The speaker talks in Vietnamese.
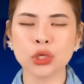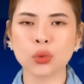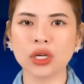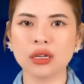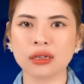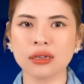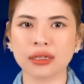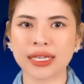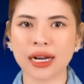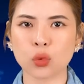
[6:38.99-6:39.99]
hưu của lực
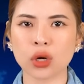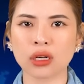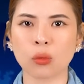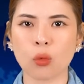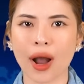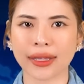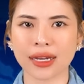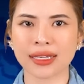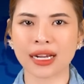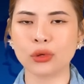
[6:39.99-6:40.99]
lượng dân quân Cộng hòa
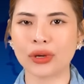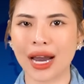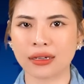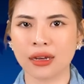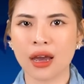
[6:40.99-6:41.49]
Nhân dân Lugan,